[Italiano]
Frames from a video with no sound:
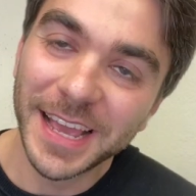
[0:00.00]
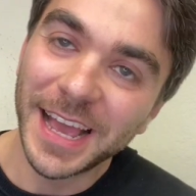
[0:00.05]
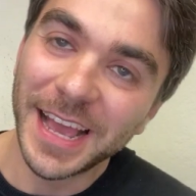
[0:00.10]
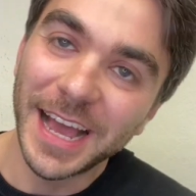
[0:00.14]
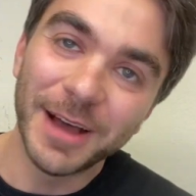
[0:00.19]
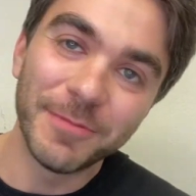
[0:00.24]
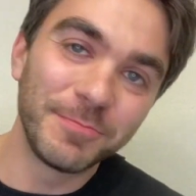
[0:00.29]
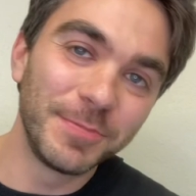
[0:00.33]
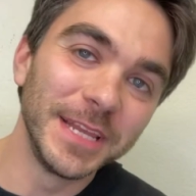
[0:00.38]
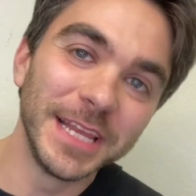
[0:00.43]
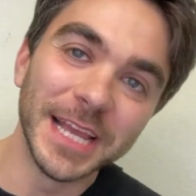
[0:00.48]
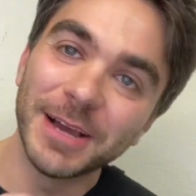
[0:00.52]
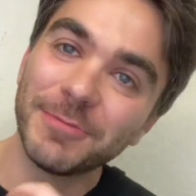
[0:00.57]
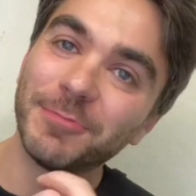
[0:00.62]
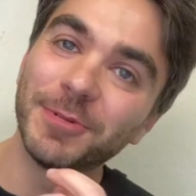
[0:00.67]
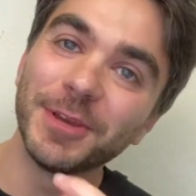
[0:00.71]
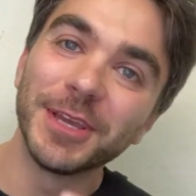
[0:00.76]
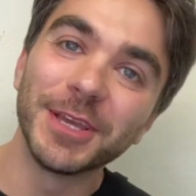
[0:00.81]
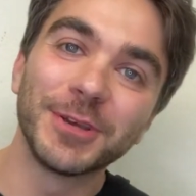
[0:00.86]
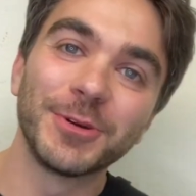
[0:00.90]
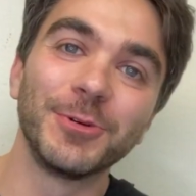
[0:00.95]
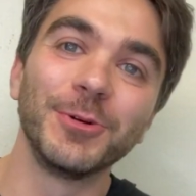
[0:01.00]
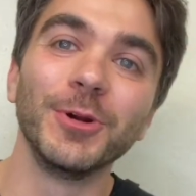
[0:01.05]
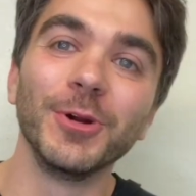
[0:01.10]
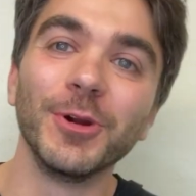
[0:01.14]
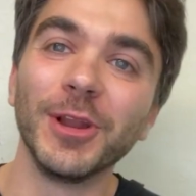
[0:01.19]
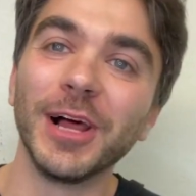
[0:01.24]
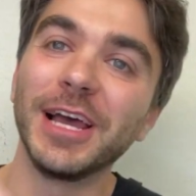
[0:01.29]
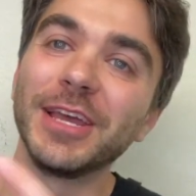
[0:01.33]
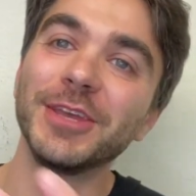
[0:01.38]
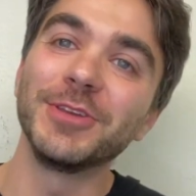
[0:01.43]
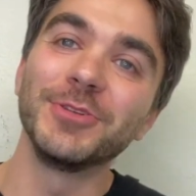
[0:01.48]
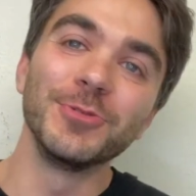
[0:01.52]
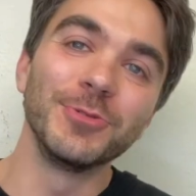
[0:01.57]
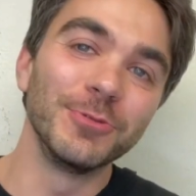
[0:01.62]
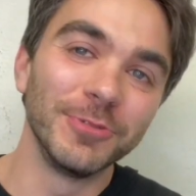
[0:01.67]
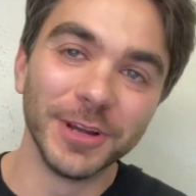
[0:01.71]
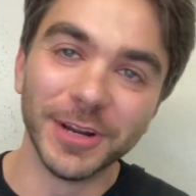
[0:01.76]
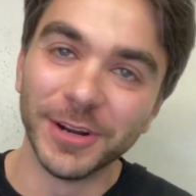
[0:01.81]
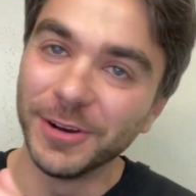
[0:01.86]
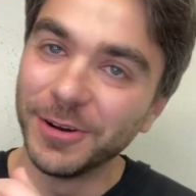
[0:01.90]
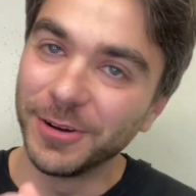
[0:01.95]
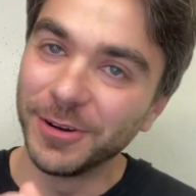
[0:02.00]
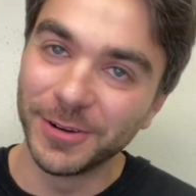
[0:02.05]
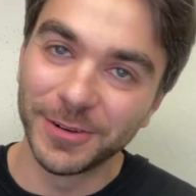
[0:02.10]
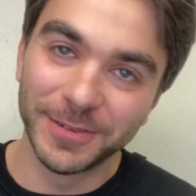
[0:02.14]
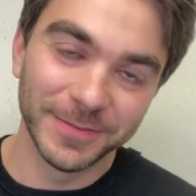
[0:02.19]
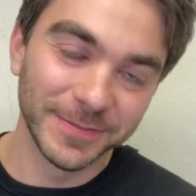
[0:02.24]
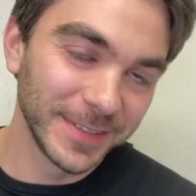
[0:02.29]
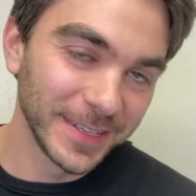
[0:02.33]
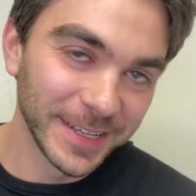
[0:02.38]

a pigliare per il culo la Juve, no?